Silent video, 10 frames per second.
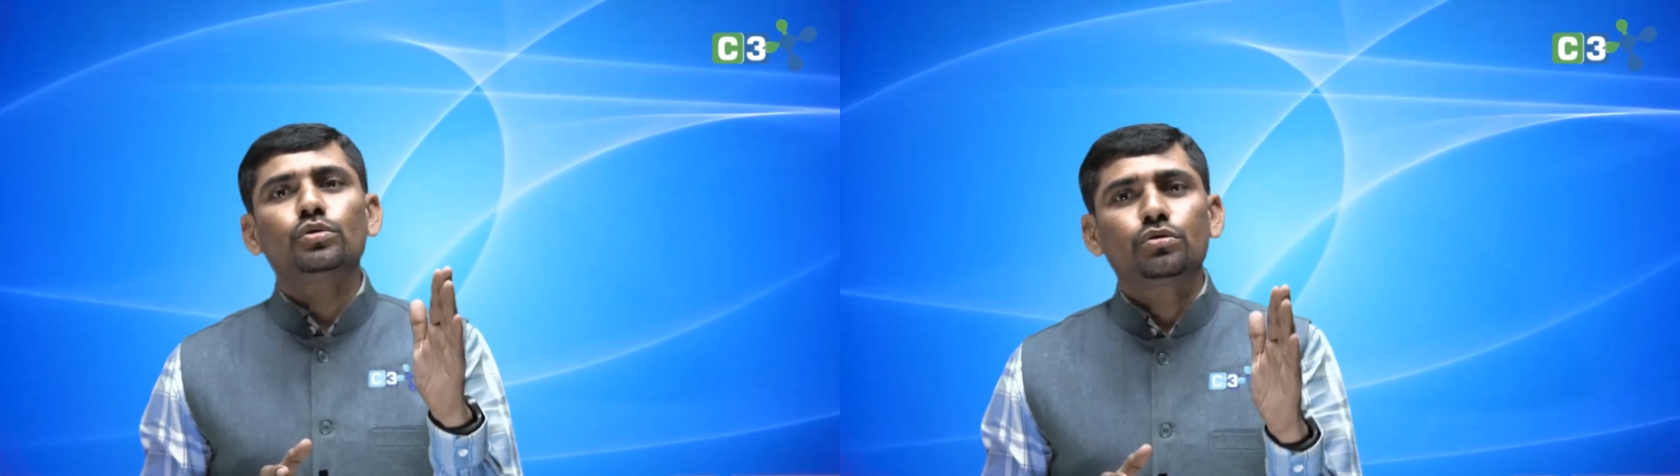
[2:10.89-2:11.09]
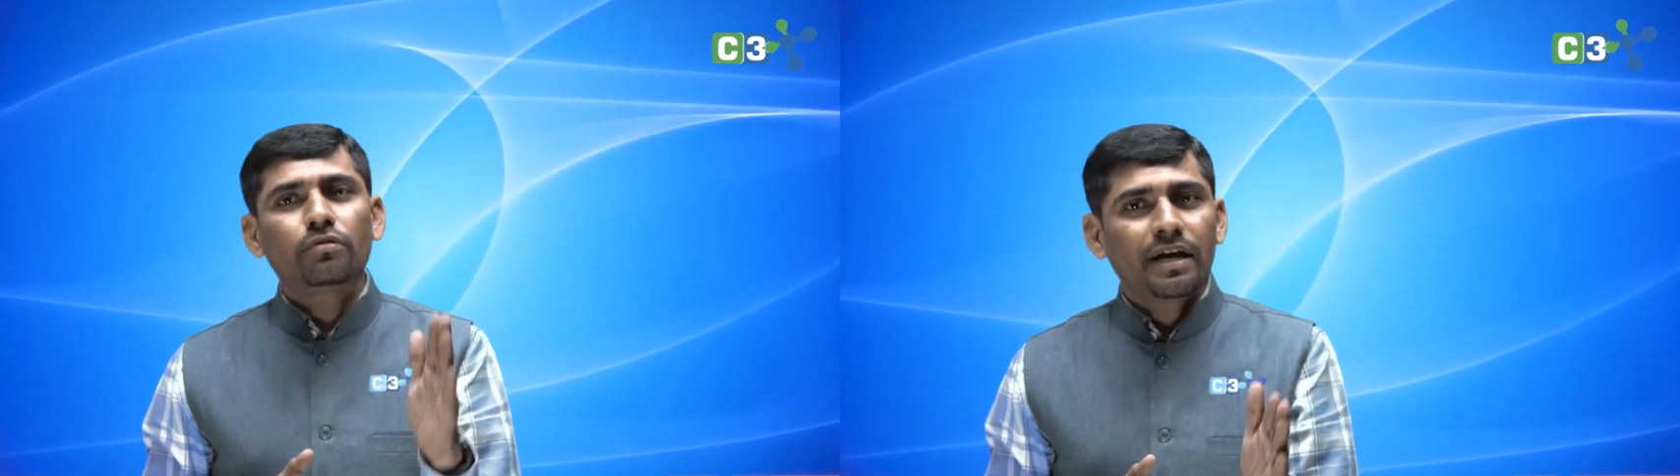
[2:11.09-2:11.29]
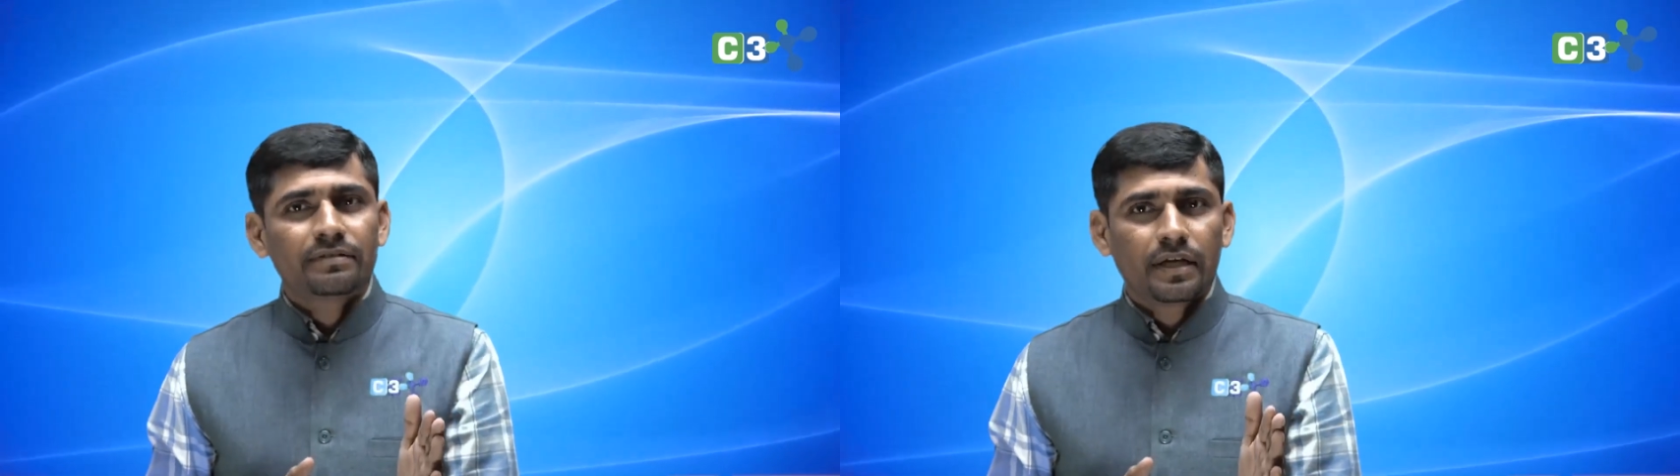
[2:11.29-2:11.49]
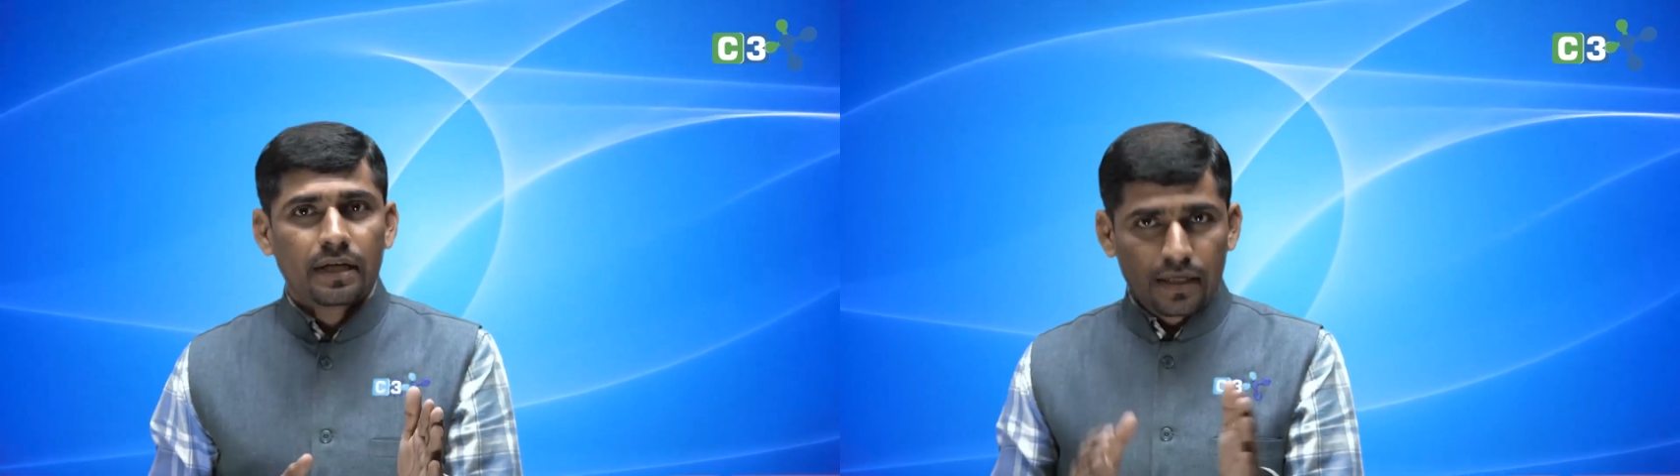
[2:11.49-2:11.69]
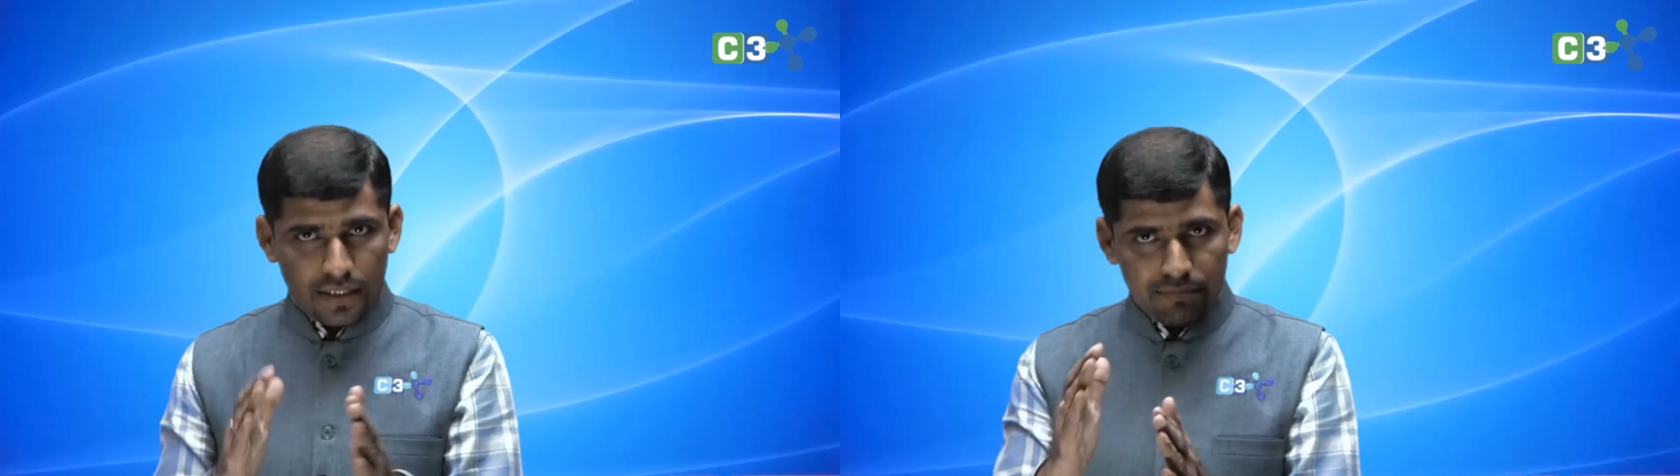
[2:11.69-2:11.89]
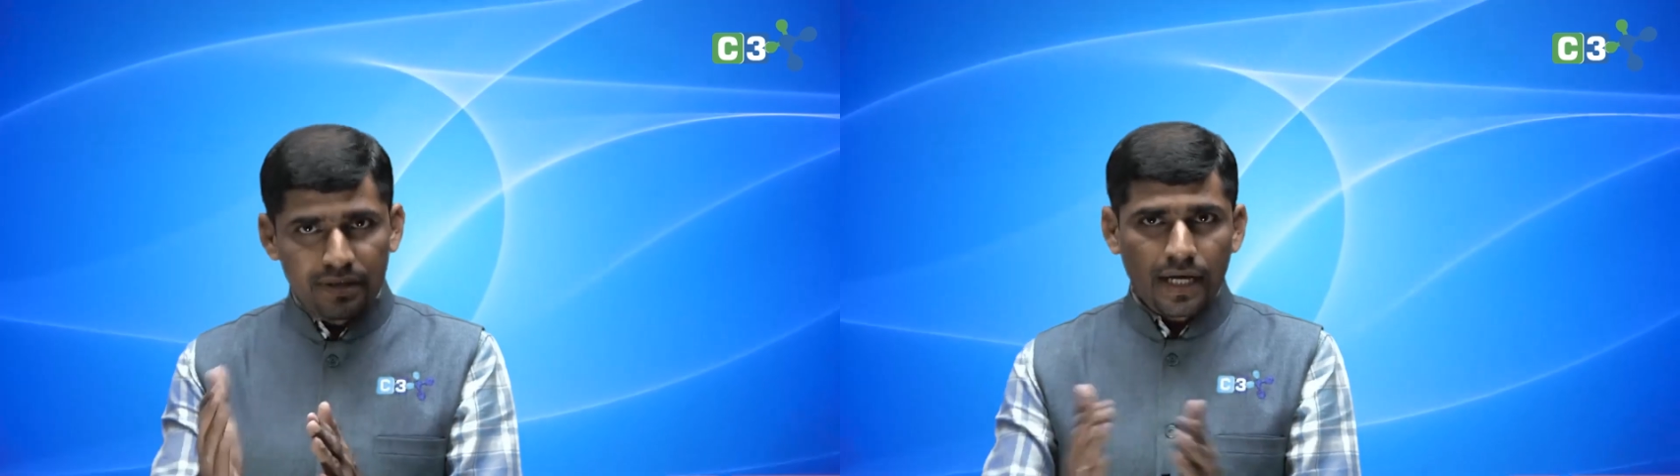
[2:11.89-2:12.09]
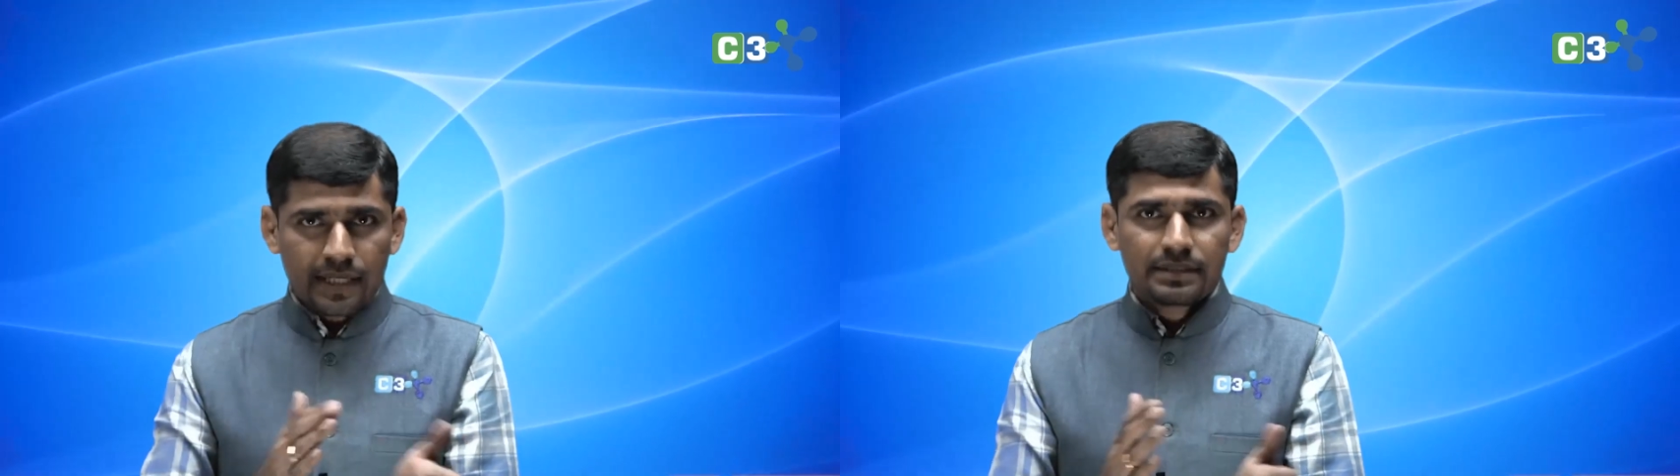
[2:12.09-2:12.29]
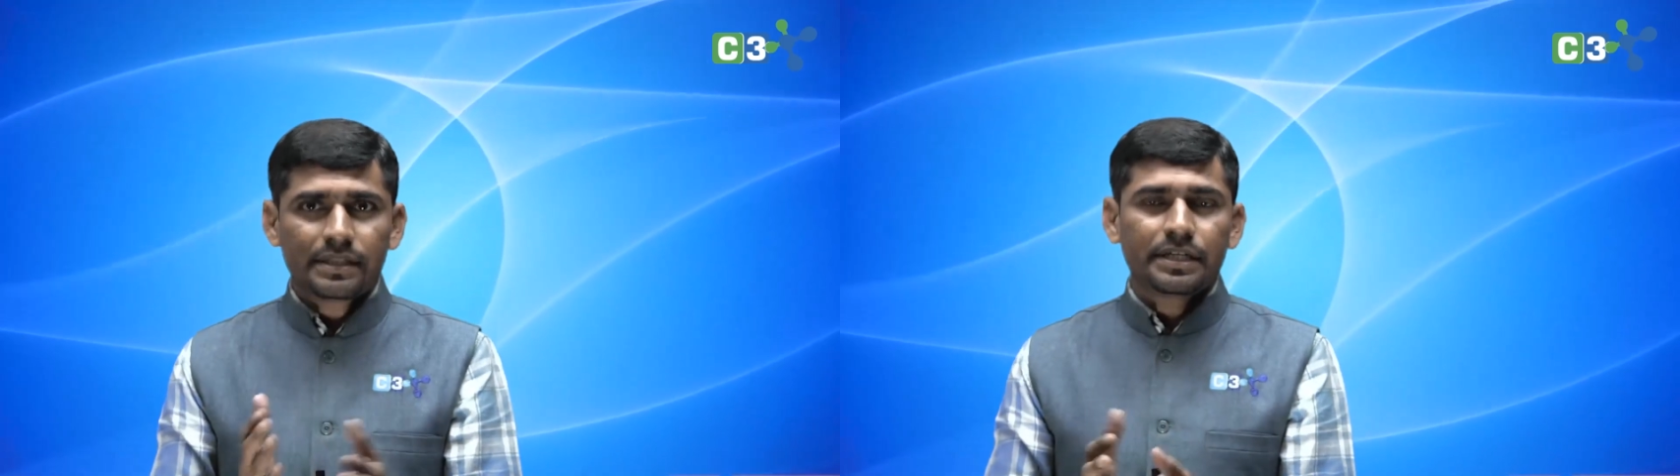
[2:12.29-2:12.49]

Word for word: थोड़ा सा अभी आंसर